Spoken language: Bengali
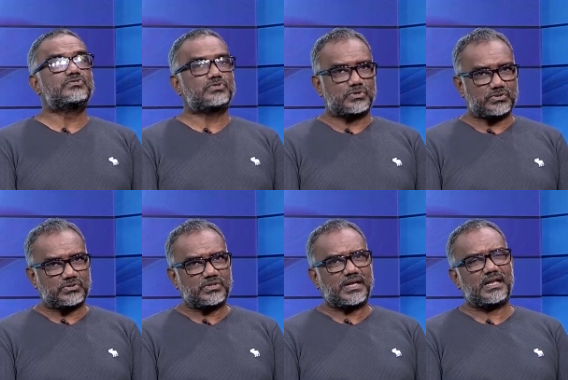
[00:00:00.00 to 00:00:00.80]
ছোট
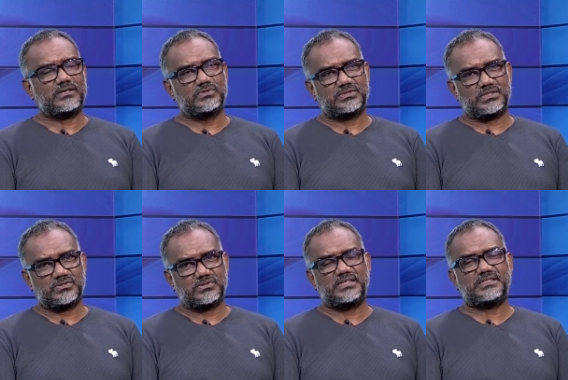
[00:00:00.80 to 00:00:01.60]
ছোট খেলাগুলো যে
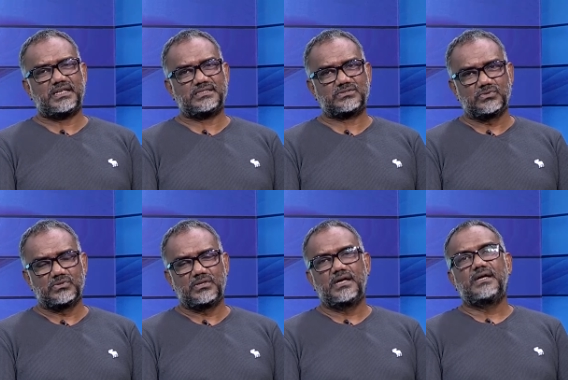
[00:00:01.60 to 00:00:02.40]
হতো ইন্টার
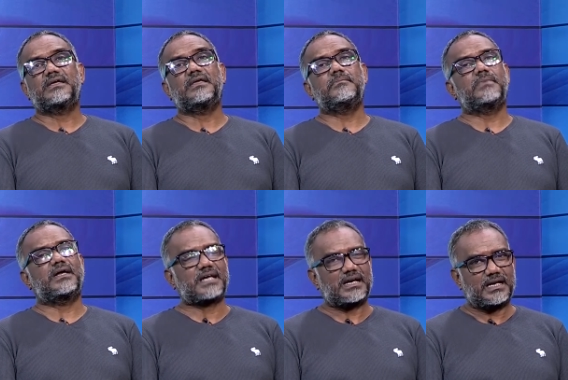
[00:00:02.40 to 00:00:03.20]
স্কুল কিংবা
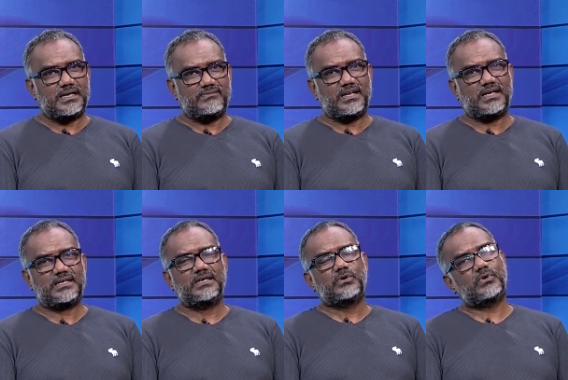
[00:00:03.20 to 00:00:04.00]
থানা লেভেলের
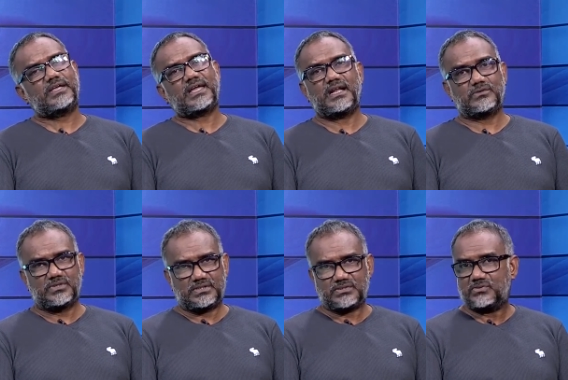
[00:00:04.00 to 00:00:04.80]
ওই
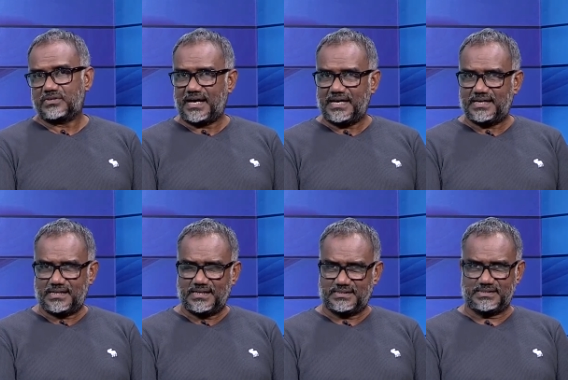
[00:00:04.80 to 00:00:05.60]
খেলাগুলোতে তখন হায়ারে
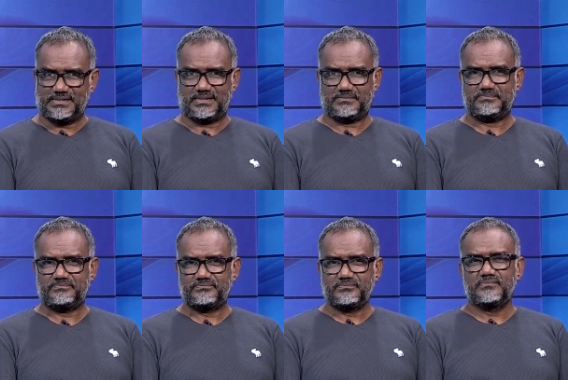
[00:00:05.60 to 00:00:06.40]
খেলতে যেতাম
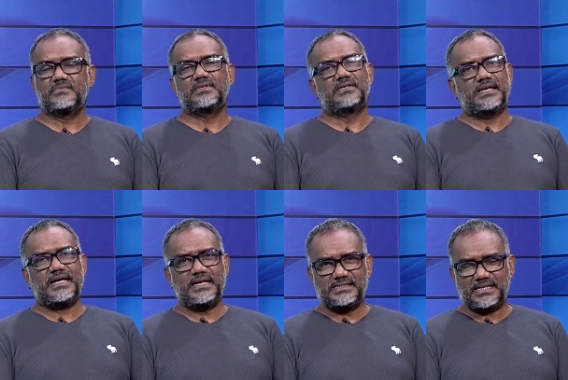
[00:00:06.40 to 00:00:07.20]

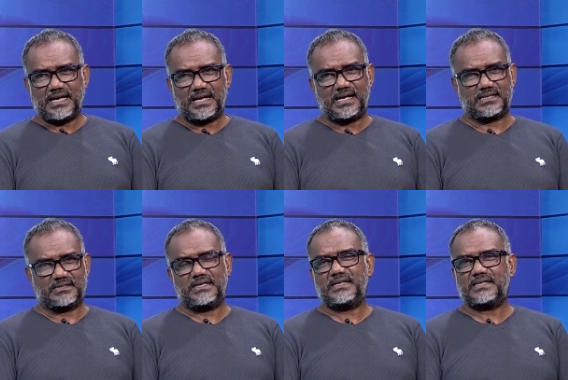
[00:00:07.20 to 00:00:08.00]
এই যে খেলার
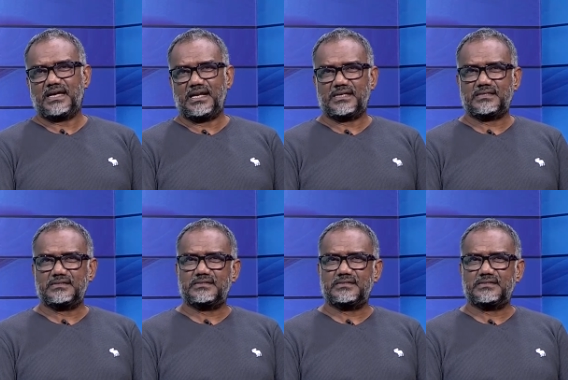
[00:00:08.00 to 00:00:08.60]
এই খেলার